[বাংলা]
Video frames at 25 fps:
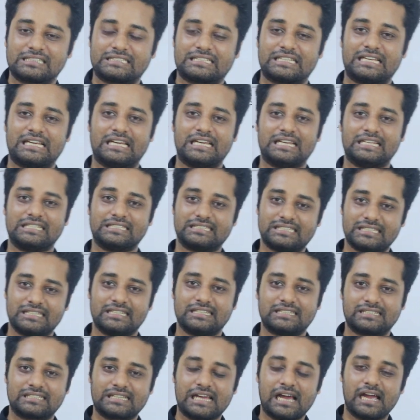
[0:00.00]
যে
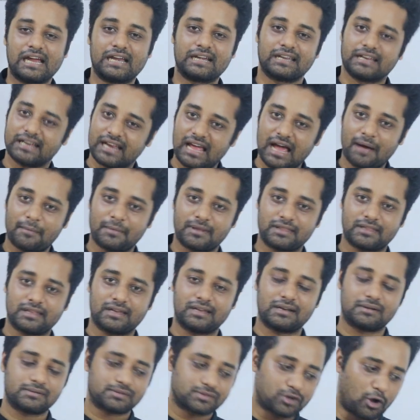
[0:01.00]
জিনিসটা এটা নিয়ে
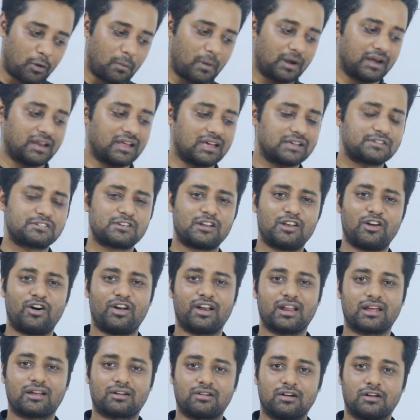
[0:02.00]
আমাদের সবারই আসলে
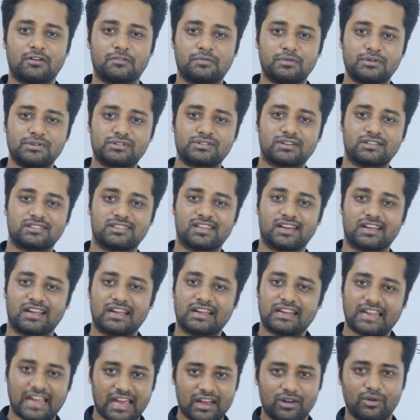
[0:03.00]
অনেক কনফিউশন
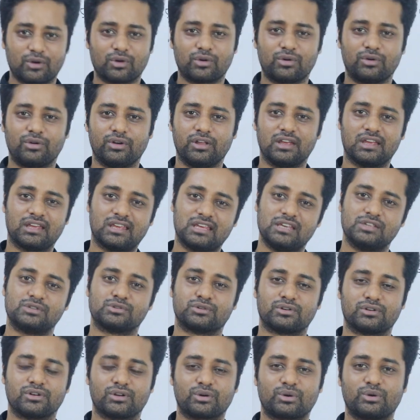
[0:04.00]
থাকে কেন করি কি
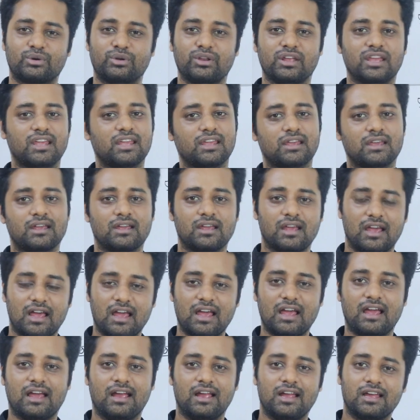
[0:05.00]
জন্য করি
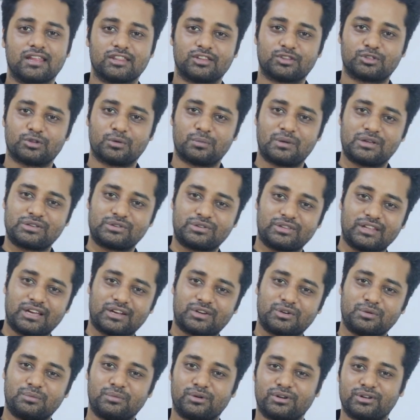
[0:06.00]
হ্যাঁ তো তোমরা যদি
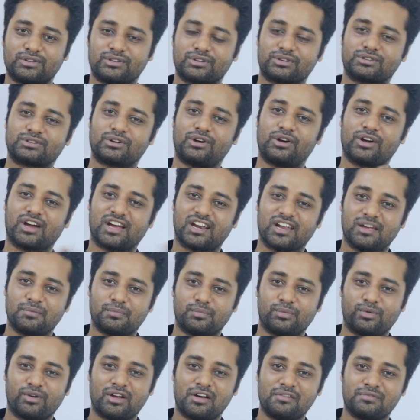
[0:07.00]
একটু মনোযোগ সহকারে
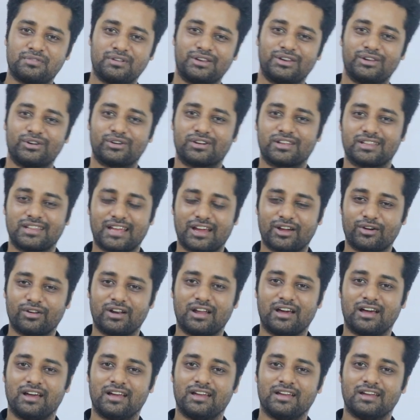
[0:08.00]
পুরো ভিডিওটা দেখো
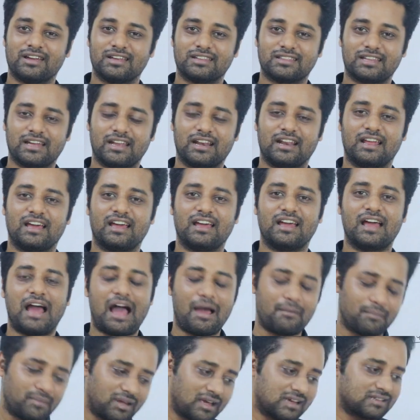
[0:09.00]
না তাহলে
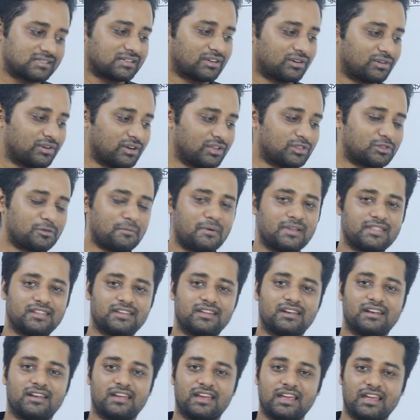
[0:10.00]
আমি আশা করি
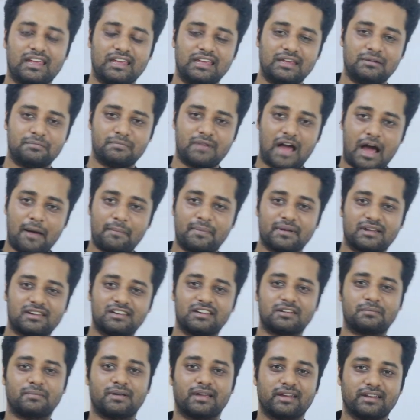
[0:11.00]
তোমাদের এই
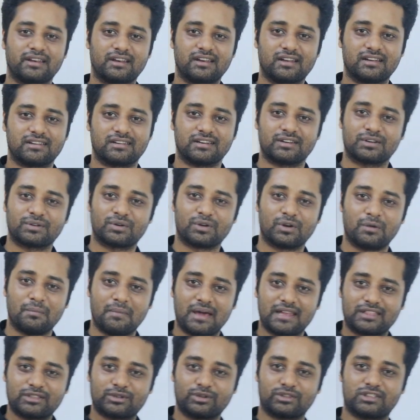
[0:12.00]
আপেক্ষিক বেগ রিলেটেড কোনো
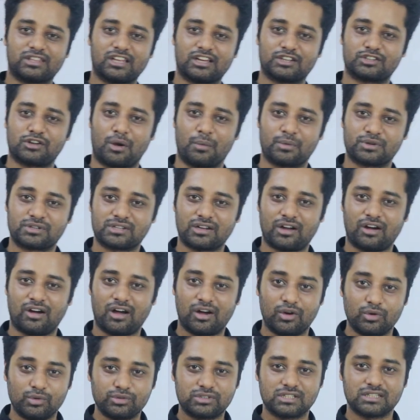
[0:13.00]
ম্যাথ করতে আর সমস্যা
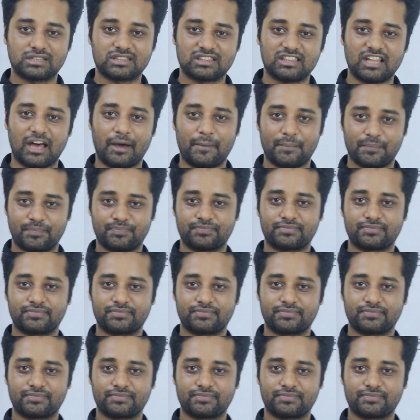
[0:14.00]
হওয়া উচিত না